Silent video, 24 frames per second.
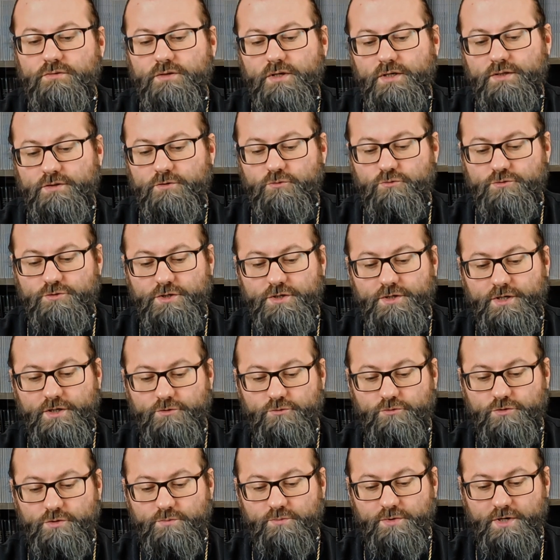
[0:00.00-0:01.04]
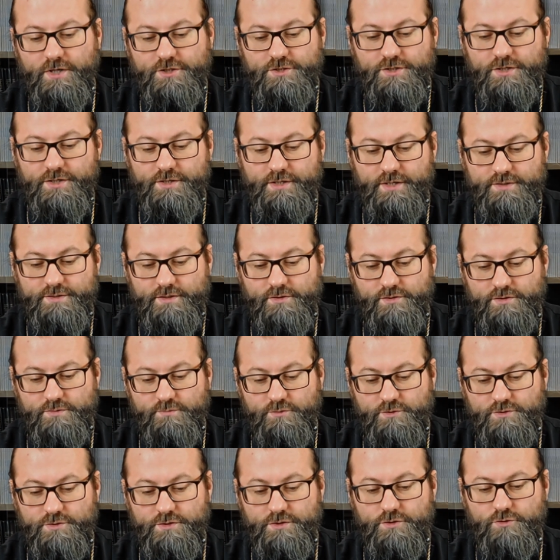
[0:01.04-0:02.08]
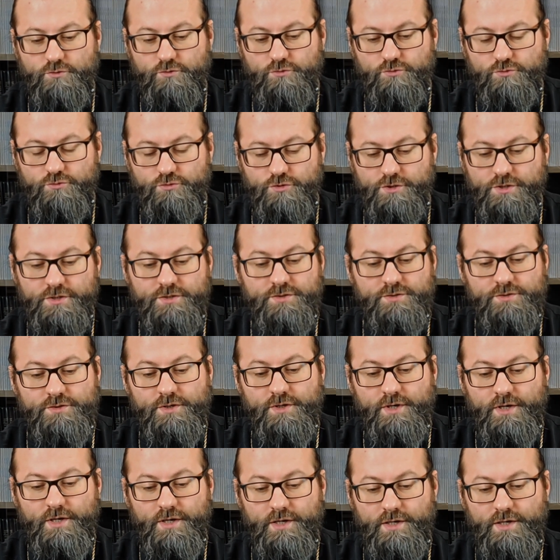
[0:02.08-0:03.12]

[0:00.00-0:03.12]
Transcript: от людей, которые прожили, казалось бы, тихую жизнь